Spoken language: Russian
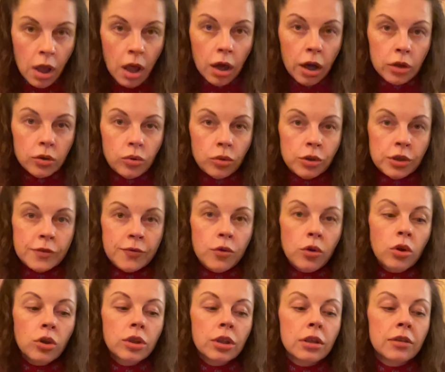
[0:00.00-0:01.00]
который из
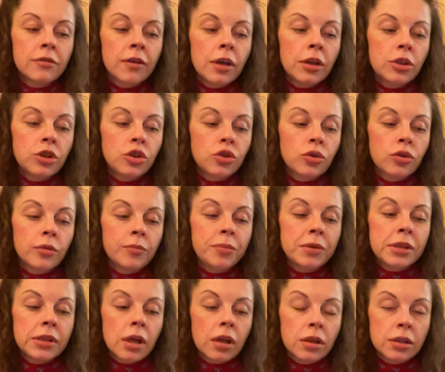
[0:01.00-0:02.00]
Вологды, говорил, что он
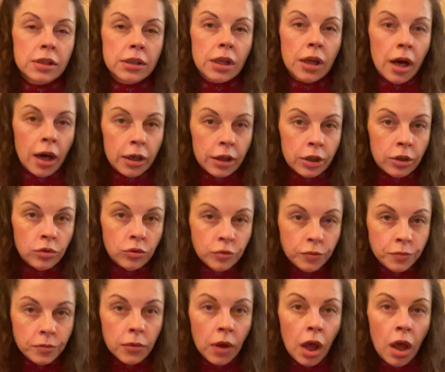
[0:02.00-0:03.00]
написал Делягину.